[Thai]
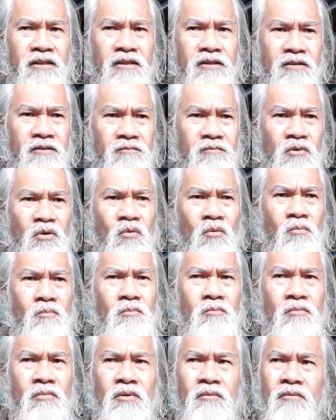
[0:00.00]
แล้วเมื่อ
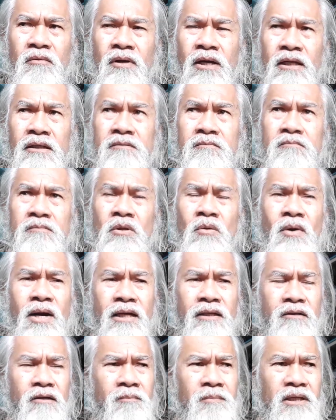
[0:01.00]
วันเมื่อวา
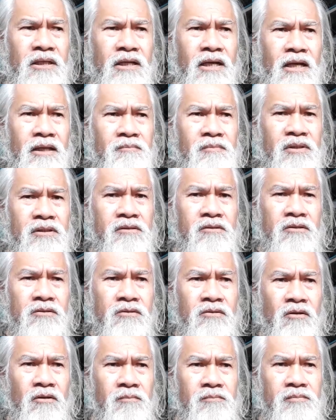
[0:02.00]
นก็เป็นการเป็นทด
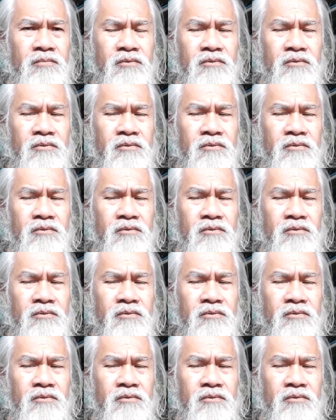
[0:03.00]
สอบ